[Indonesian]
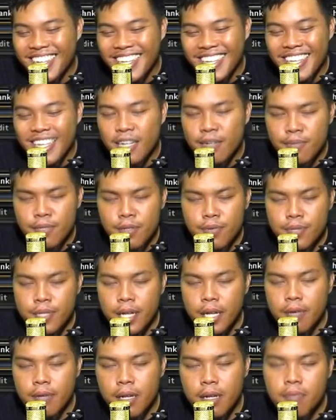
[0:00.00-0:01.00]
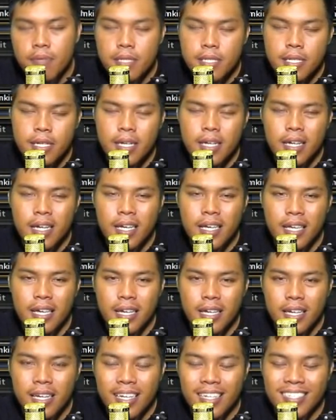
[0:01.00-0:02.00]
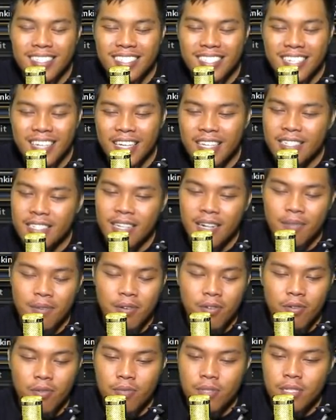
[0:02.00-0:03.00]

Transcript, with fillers: ya demi subscriber apa sih yang enggak ya anjay selama gue